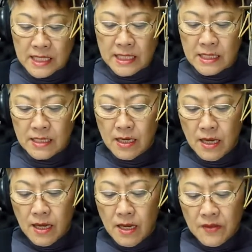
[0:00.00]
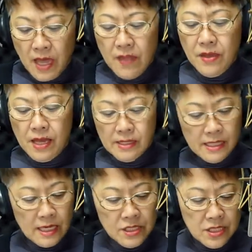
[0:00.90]
祠。年年
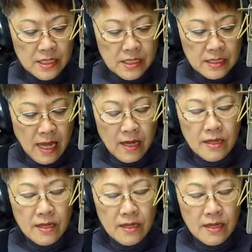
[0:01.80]
这个日子呢，